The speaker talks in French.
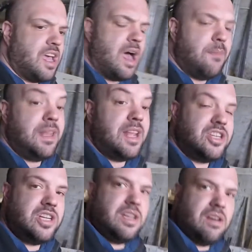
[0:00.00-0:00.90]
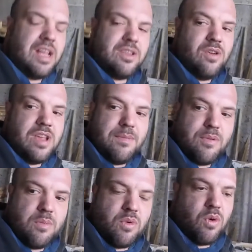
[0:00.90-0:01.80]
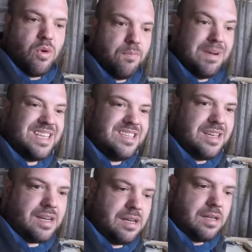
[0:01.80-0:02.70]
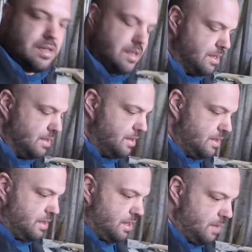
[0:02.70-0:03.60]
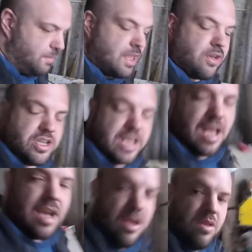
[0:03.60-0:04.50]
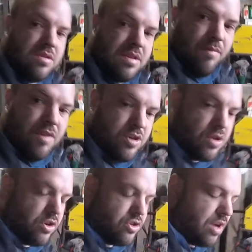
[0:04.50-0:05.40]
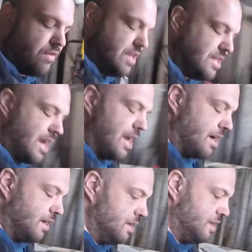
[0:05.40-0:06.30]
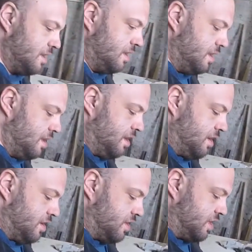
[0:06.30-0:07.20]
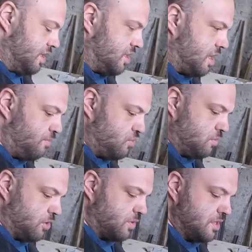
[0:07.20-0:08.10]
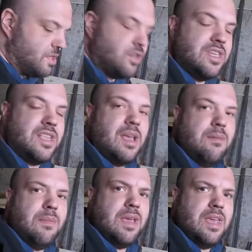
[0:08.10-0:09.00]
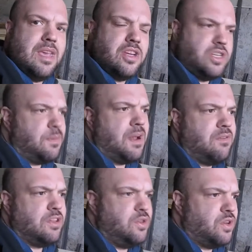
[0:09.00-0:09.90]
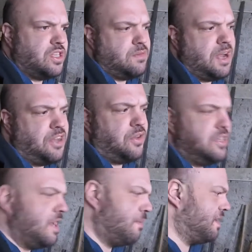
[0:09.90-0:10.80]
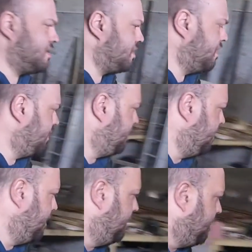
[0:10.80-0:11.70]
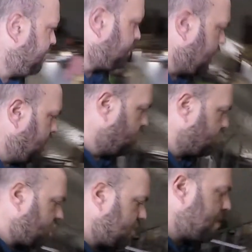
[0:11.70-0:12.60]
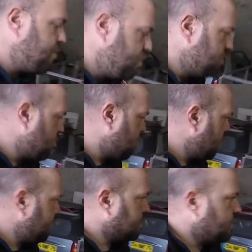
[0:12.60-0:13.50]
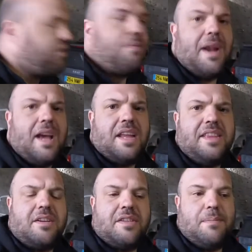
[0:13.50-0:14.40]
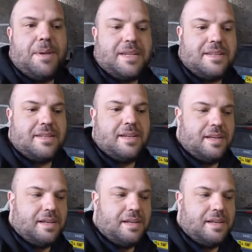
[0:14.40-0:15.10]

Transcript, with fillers: à aménager euh, l'atelier pour mon plaisir. Et peut-être que j'attaquerai une deuxième voiture quand j'aurai fini celle-là. J'ai déjà plus ou moins choisi ce que c'était, mais j'ai pas la voiture et j'ai pas le temps ni la place. Donc je râle même plus le bon coin parce que je veux pas les rater quand elles passent.